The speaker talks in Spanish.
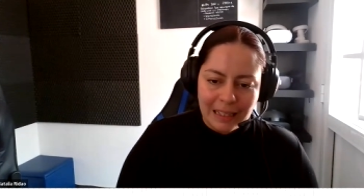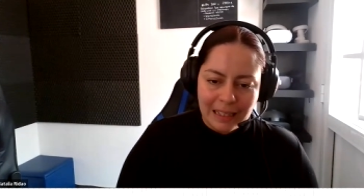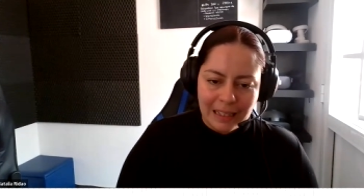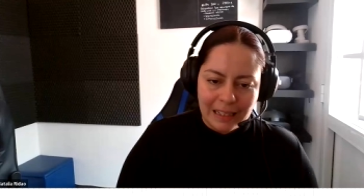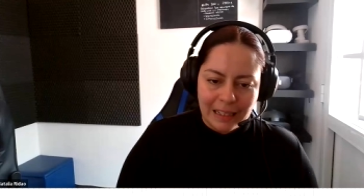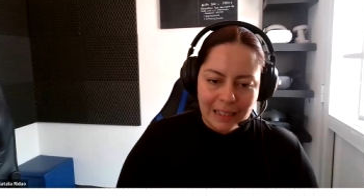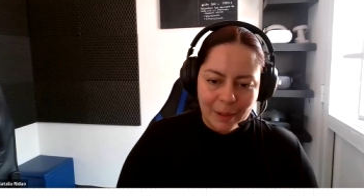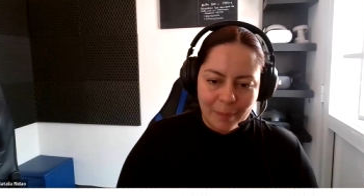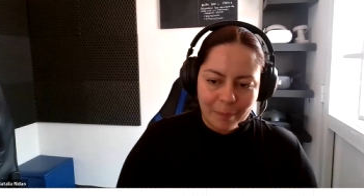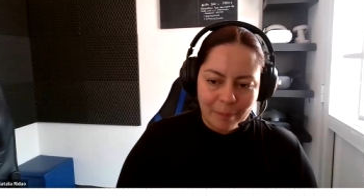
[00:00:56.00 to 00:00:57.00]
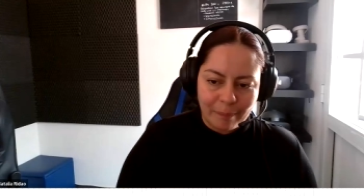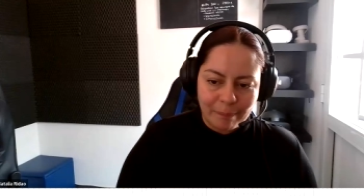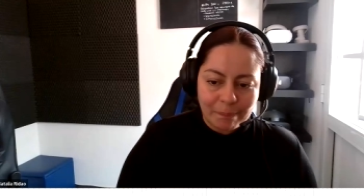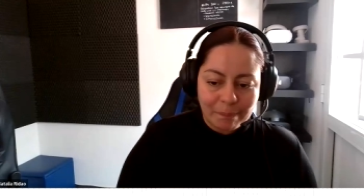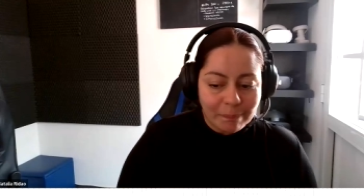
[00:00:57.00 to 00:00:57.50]

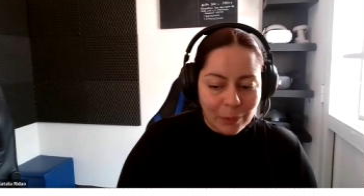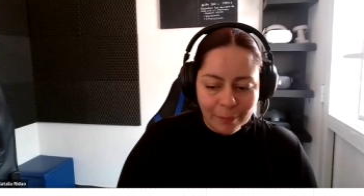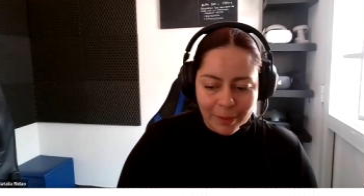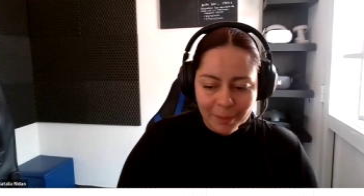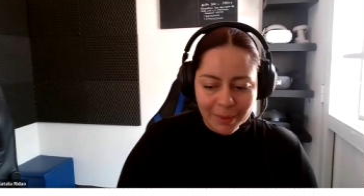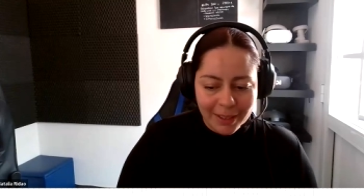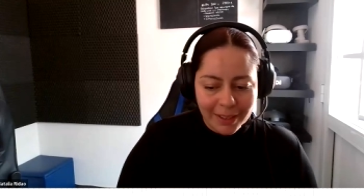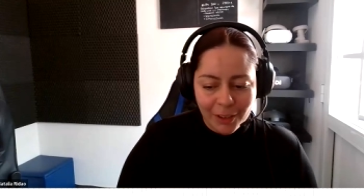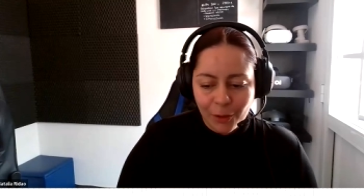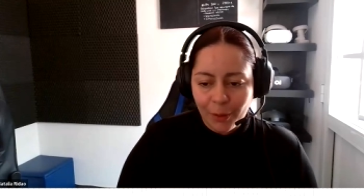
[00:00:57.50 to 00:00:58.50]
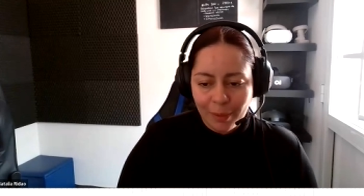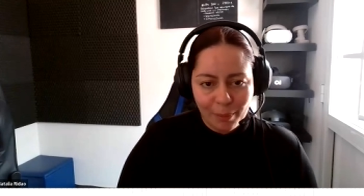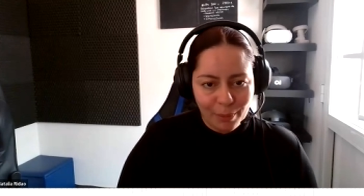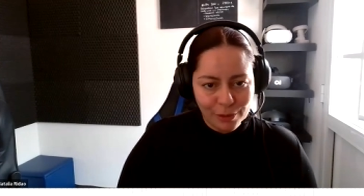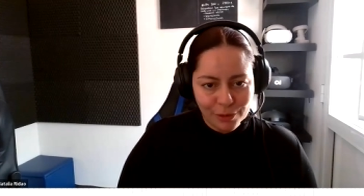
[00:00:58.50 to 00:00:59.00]
Em, Obviamente todo va
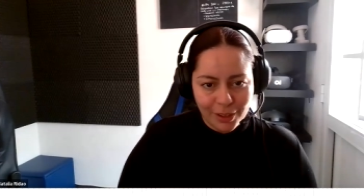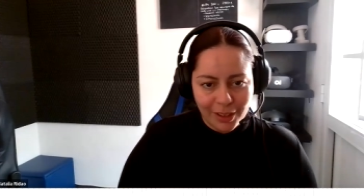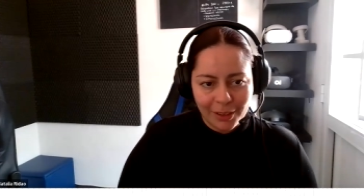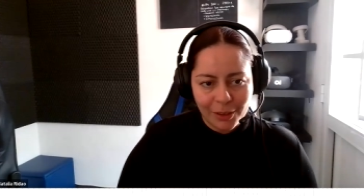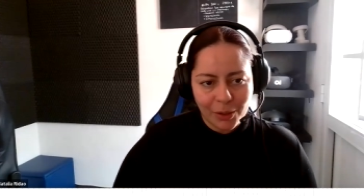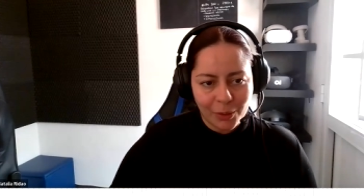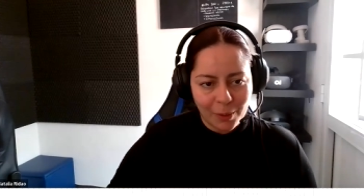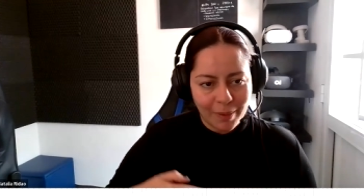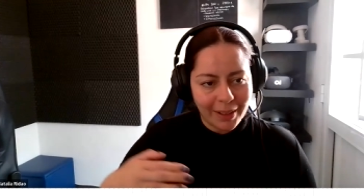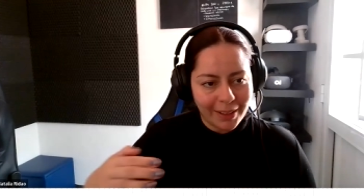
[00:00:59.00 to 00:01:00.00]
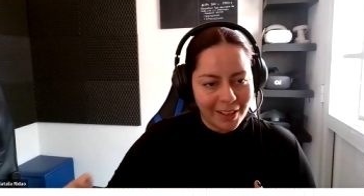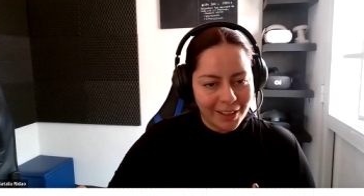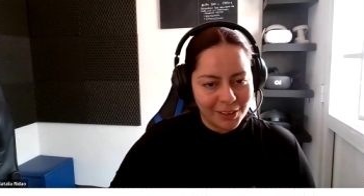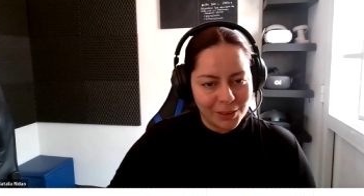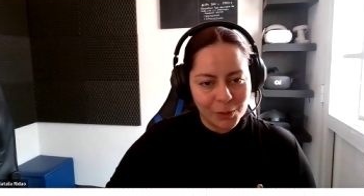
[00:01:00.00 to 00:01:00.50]
evolucionando, todo va
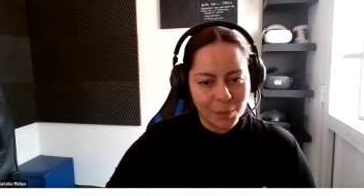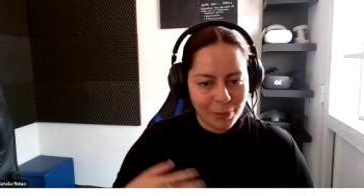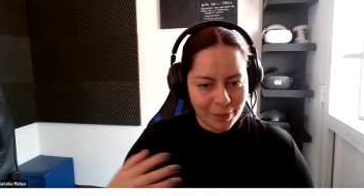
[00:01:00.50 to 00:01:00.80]
escalando